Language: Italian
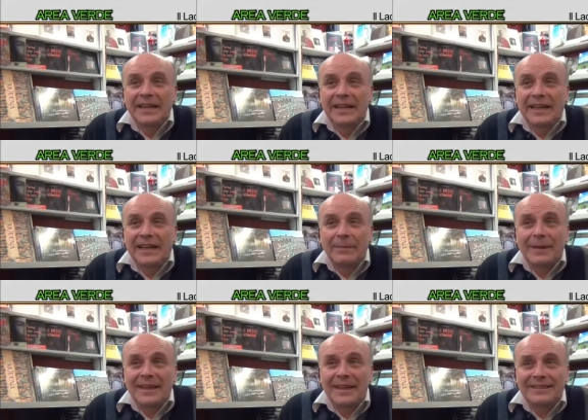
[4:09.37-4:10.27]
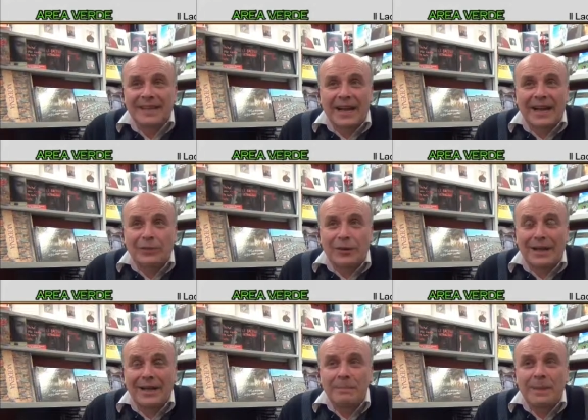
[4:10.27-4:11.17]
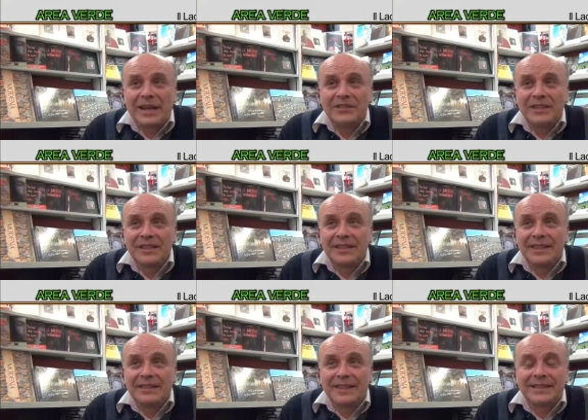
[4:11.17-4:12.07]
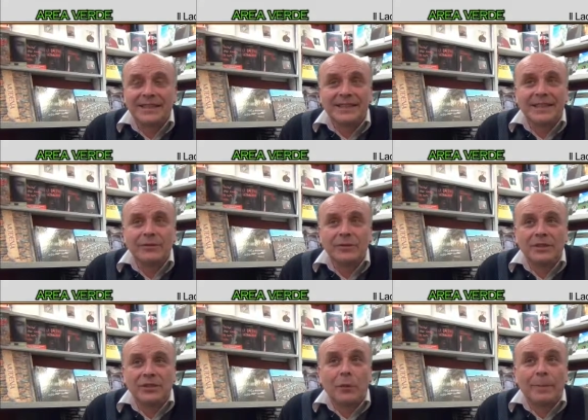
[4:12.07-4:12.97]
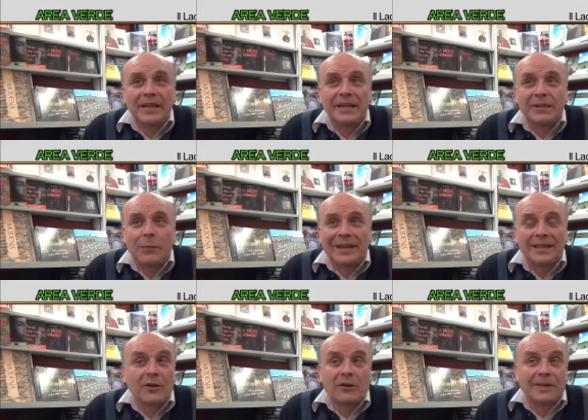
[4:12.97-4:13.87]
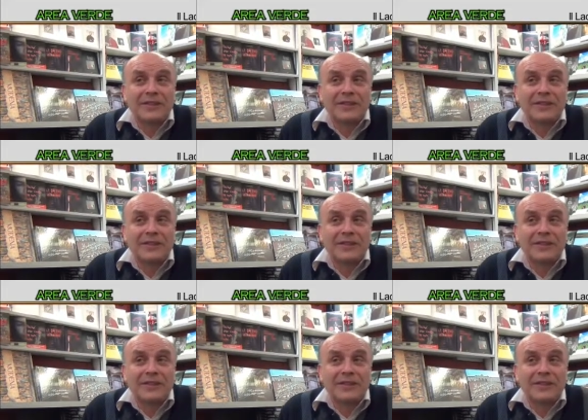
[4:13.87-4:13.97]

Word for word: a rimanere attaccato la, alle pagine nel tentativo di scoprire qualche cosa.